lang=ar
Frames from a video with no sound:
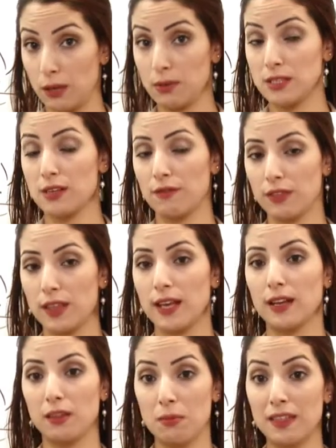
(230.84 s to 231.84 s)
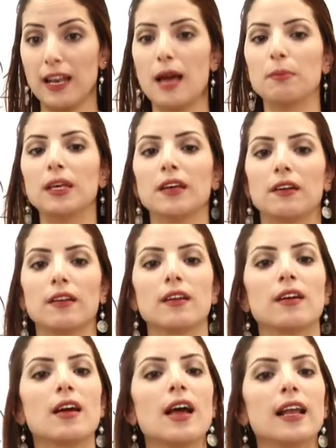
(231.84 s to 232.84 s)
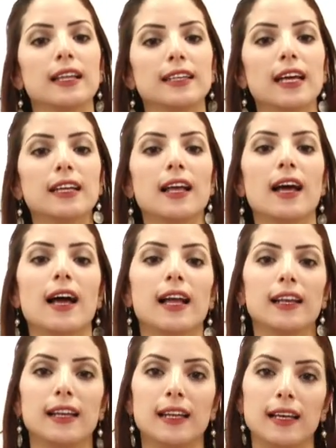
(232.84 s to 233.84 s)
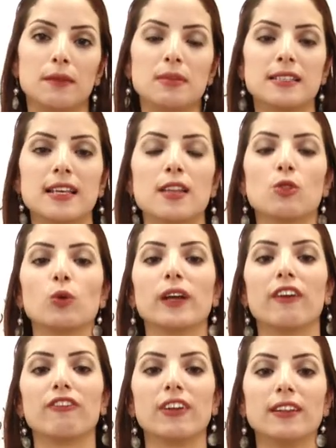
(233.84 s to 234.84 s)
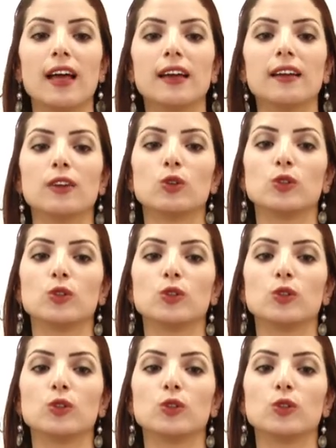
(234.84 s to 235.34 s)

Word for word: لابن صف ثالث مثل أمير لدينا الميزان ذو الكفتين